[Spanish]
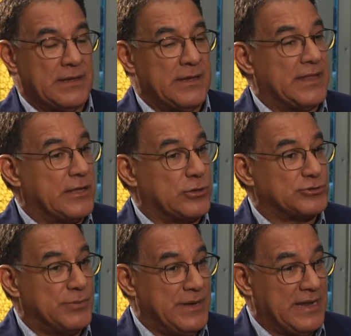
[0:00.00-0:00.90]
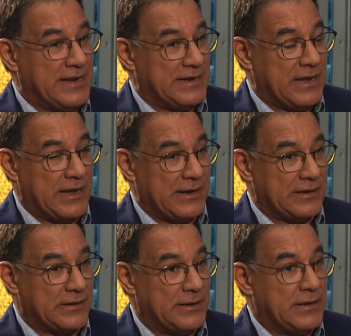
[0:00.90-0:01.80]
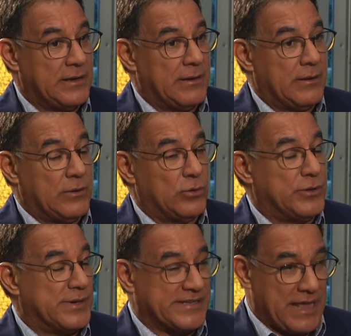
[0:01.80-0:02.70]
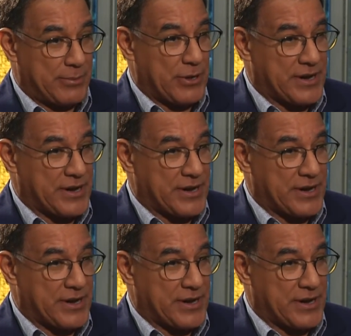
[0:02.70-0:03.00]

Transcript: ingeniero civil en la Universidad Pedro